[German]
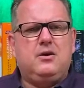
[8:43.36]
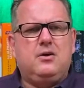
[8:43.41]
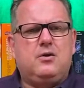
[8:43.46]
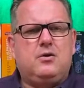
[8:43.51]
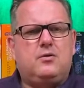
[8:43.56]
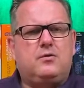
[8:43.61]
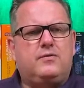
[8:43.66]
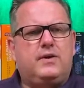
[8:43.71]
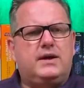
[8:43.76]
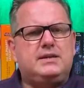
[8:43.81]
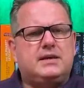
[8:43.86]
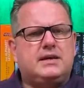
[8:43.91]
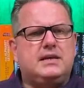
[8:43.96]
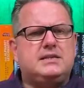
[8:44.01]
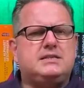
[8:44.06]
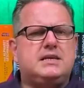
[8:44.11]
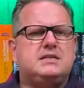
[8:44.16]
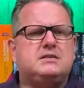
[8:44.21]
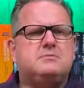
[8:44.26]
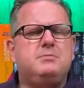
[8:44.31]
Und weiter
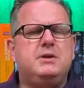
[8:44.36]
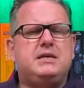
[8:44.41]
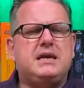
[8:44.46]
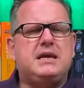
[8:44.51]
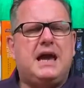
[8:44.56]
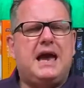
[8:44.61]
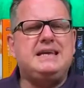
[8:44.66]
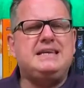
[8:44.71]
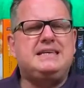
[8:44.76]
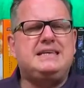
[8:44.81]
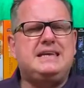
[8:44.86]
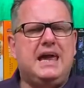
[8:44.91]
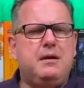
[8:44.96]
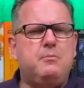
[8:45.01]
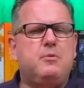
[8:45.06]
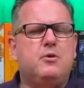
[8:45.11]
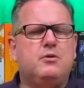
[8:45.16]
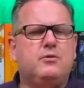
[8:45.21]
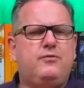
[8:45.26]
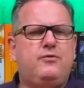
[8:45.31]
geht's jetzt mit Ein
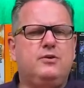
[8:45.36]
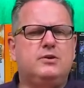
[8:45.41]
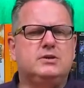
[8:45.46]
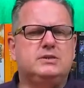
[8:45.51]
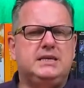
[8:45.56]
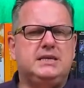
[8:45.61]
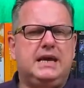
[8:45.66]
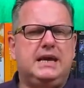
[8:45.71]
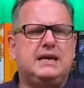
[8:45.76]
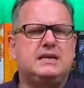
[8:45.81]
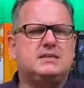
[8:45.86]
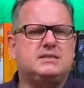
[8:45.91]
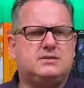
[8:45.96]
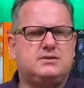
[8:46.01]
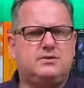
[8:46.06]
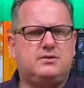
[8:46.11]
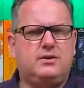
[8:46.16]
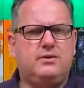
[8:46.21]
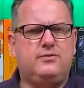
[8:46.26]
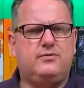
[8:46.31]
Dämon fürs
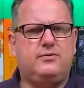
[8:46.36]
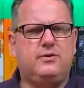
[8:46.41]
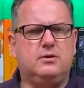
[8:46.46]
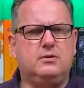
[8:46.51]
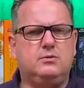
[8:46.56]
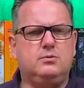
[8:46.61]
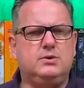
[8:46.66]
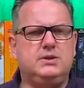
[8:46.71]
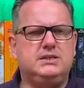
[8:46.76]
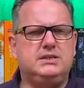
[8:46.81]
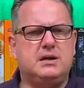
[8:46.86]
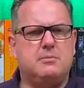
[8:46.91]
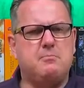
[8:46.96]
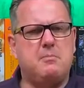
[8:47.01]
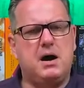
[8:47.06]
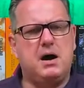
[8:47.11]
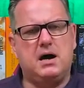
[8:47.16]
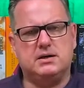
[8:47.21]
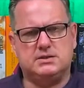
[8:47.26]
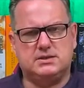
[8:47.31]
Herz von Louisa
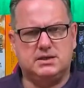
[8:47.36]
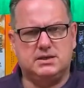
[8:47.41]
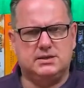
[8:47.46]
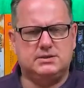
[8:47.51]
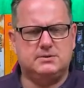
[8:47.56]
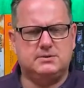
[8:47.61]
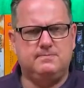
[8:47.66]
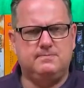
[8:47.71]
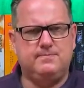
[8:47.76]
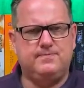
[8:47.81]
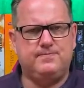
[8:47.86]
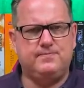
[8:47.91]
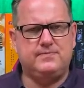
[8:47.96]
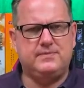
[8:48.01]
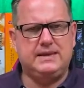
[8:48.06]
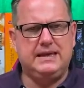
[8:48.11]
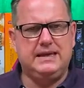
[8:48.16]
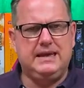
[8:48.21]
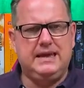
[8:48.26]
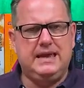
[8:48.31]
Masters.
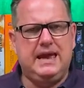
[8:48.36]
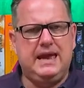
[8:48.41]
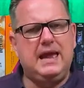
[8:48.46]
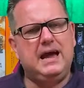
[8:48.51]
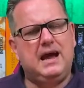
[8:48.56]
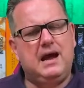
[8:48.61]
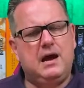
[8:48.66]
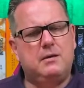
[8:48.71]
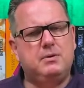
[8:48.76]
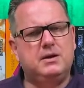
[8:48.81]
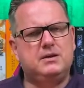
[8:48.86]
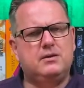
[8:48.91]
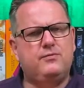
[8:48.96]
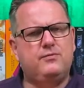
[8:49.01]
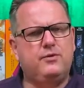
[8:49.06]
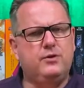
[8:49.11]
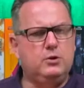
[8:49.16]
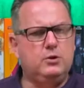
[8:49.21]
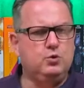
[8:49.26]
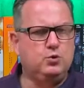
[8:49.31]
Er arbeitet
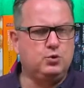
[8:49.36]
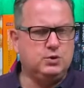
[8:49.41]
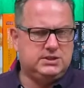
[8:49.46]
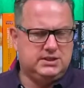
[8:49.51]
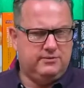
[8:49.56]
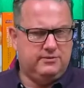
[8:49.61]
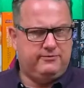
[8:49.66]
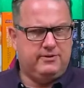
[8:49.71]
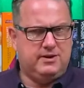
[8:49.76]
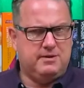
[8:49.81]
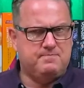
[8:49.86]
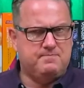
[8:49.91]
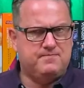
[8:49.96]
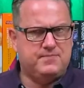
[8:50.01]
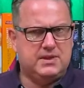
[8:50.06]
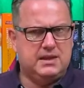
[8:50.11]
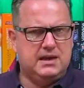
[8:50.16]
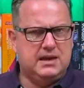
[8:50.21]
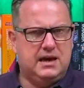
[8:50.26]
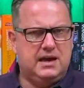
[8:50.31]
für Lucifer.
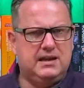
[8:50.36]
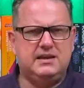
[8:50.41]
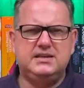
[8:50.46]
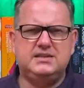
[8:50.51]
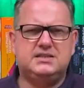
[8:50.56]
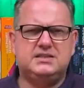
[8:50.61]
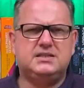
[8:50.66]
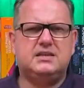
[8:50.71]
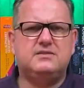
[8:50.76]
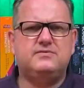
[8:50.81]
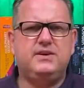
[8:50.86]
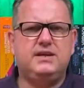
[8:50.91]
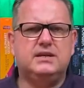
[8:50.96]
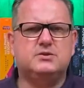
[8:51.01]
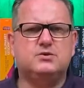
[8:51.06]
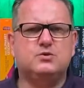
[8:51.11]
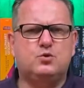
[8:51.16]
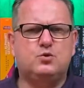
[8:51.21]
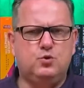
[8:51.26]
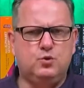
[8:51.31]
Allerdings ist das weder
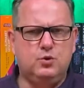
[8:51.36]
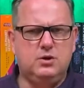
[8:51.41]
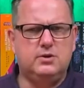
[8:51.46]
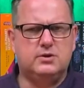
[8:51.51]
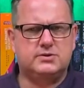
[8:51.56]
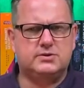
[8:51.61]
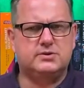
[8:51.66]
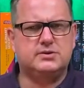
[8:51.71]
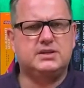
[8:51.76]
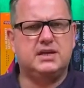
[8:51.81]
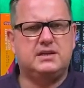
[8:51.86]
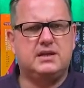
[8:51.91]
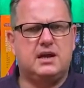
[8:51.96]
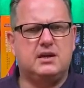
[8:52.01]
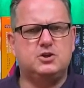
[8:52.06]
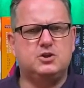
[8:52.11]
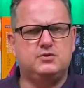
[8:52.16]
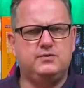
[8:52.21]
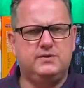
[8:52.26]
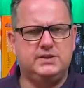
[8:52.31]
so cool noch so
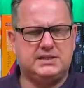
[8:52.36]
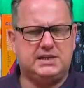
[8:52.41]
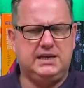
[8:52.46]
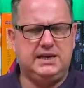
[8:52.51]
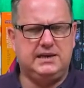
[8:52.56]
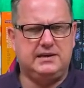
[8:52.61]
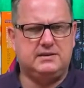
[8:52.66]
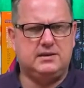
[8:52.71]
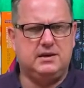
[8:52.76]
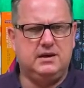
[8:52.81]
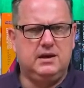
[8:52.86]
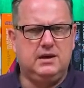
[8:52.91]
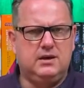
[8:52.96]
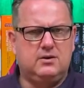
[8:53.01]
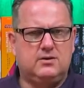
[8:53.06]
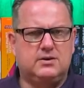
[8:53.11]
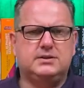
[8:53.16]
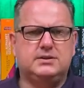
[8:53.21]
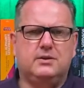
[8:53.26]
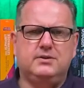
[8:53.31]
satanisch, wie es klingt.
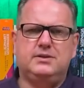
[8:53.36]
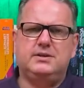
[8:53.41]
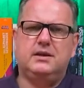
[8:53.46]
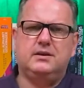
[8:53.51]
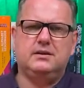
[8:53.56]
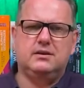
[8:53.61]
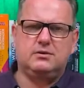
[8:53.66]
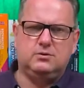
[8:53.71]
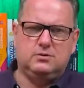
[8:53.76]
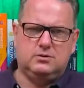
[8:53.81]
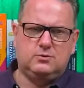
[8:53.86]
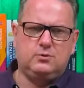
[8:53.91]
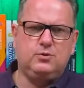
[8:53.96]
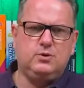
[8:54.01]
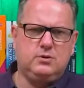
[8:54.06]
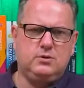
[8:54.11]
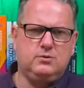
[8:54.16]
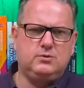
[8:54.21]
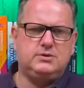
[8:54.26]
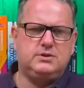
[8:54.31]
Und ist auch nicht der
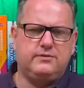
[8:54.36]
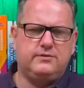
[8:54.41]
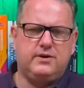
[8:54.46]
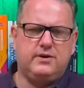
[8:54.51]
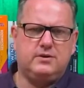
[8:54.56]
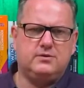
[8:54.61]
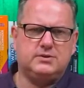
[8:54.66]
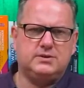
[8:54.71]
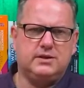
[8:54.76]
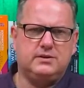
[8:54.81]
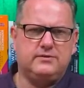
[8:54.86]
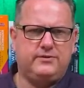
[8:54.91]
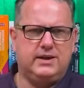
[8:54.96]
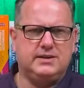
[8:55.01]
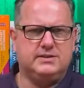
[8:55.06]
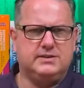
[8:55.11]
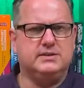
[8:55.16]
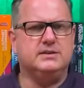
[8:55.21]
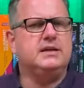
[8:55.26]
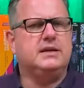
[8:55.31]
coole Lucifer aus der
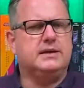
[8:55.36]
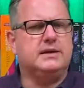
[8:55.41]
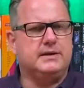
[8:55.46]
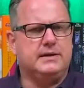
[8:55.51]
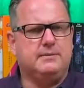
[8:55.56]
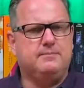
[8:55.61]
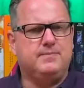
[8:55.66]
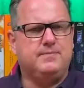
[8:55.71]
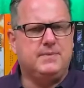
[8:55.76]
Fernsehserie.